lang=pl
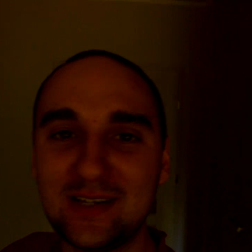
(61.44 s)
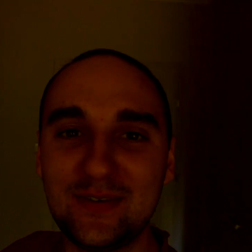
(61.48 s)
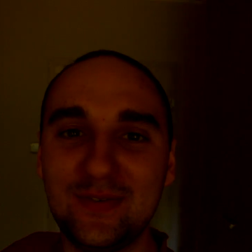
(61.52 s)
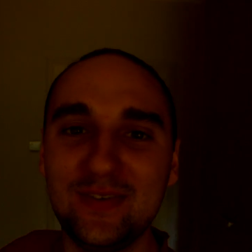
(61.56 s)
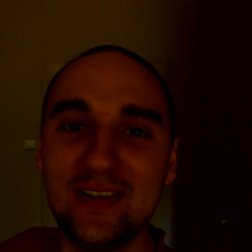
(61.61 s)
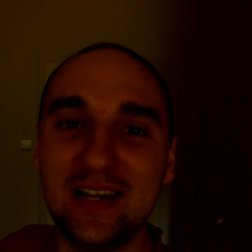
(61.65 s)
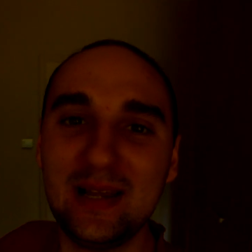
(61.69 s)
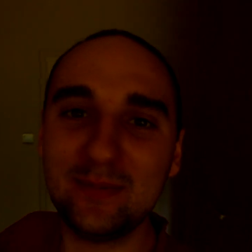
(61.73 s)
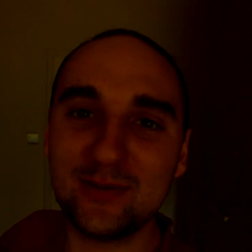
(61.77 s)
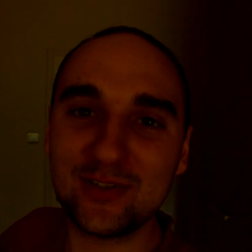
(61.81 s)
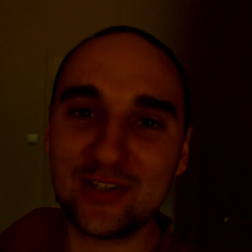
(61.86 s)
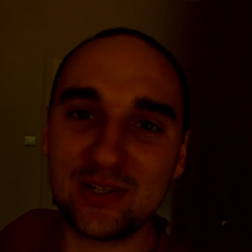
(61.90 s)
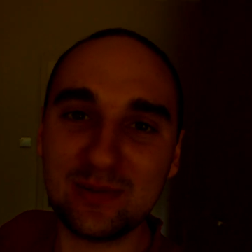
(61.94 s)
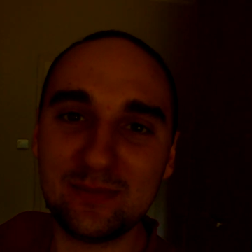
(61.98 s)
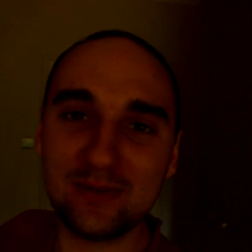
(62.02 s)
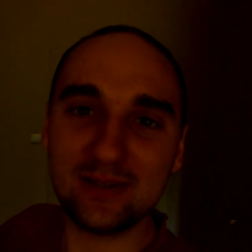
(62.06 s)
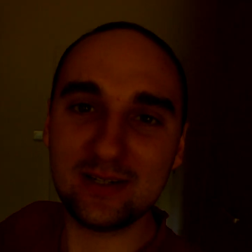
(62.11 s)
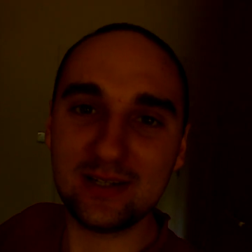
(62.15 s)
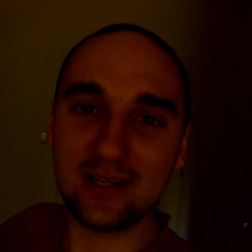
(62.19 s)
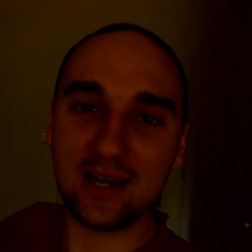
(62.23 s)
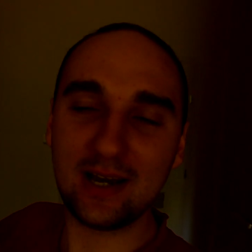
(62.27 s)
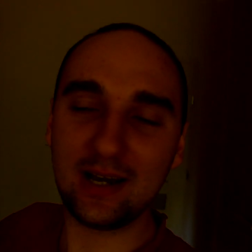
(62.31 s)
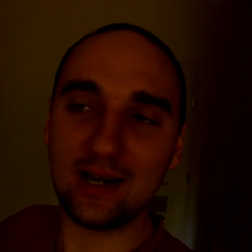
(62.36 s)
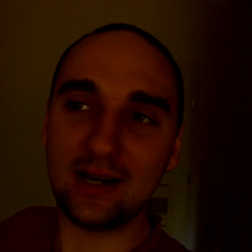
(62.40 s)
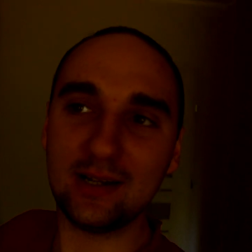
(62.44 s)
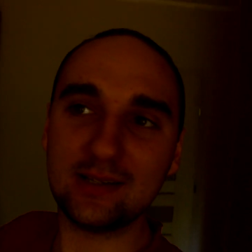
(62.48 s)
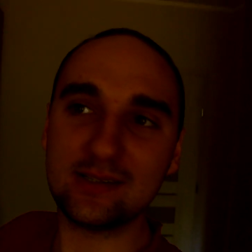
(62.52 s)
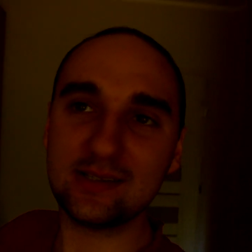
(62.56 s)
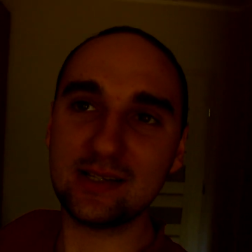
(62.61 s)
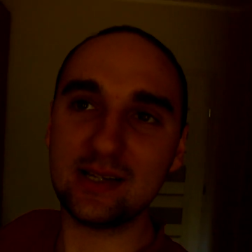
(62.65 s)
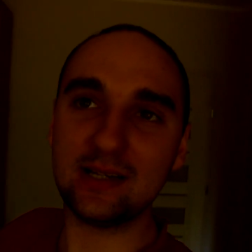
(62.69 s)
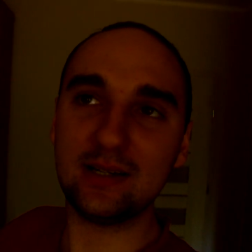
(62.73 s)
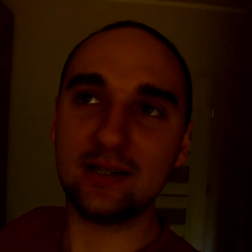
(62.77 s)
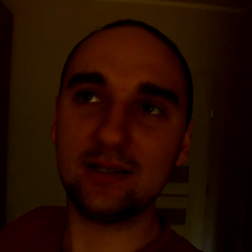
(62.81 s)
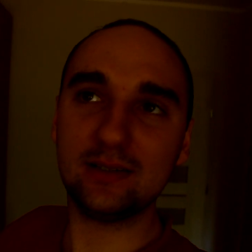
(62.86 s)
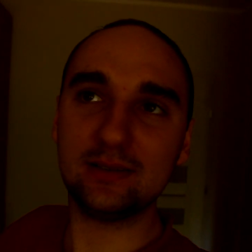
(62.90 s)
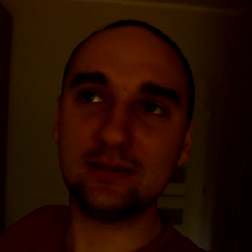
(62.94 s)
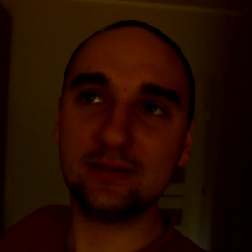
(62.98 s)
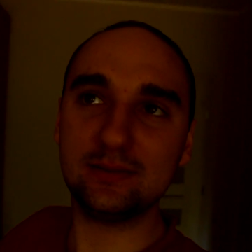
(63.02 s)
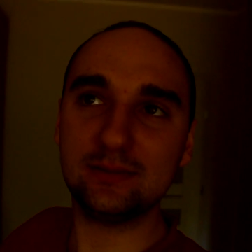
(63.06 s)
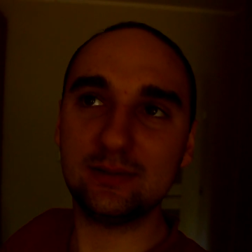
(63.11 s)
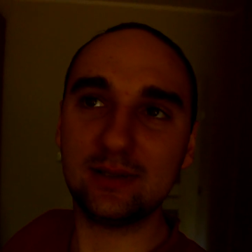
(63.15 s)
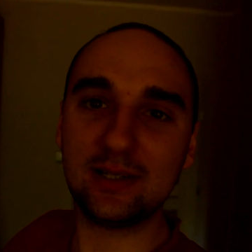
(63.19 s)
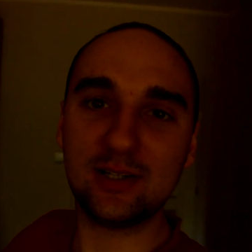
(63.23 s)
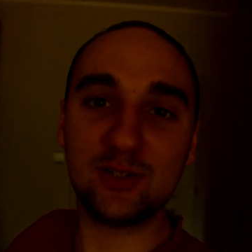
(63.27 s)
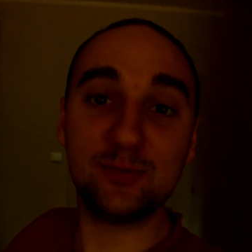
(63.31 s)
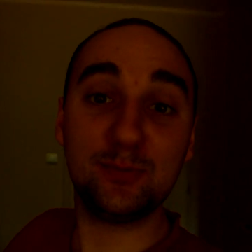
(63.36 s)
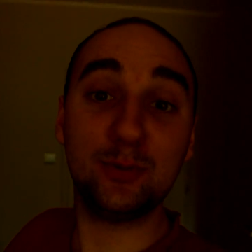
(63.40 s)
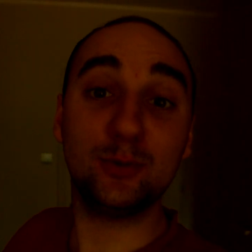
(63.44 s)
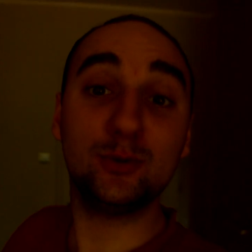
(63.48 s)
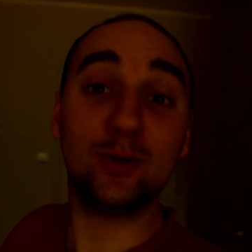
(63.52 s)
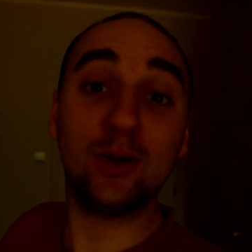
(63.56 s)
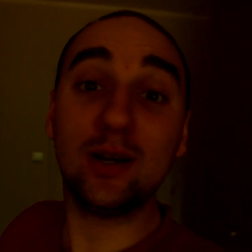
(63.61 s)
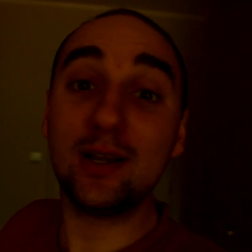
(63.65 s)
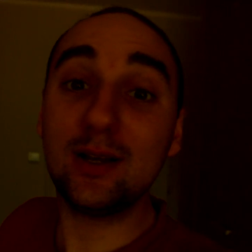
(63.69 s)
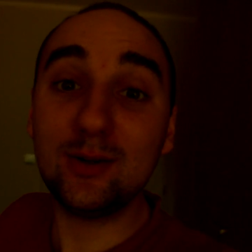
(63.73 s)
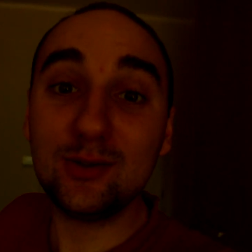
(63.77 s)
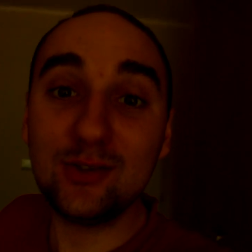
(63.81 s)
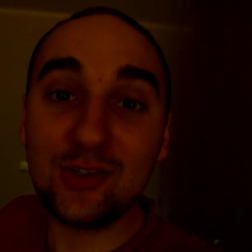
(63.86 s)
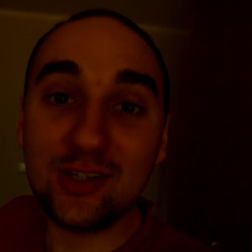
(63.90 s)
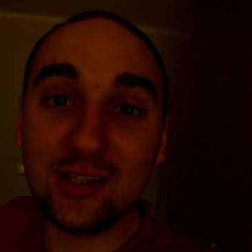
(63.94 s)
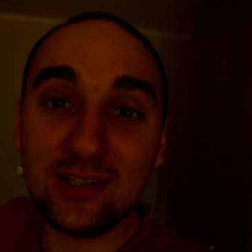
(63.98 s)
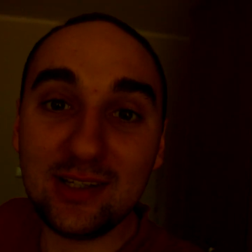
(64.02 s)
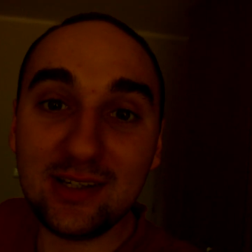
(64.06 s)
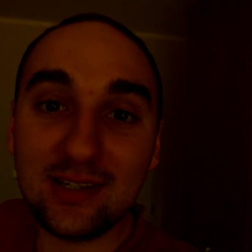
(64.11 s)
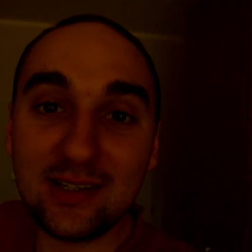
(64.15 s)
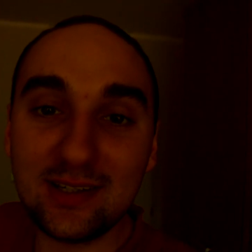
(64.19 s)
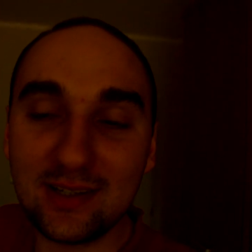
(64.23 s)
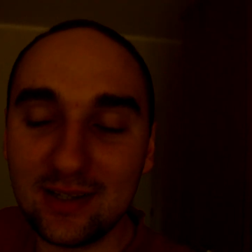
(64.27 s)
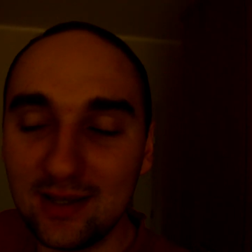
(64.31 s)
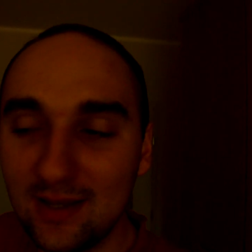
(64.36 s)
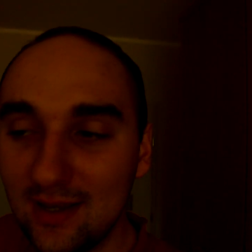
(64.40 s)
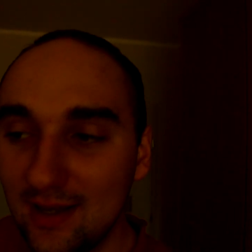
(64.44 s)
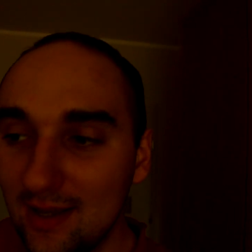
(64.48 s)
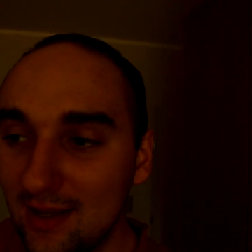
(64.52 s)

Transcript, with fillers: chwilę będziemy jechać za jakieś półtorej godziny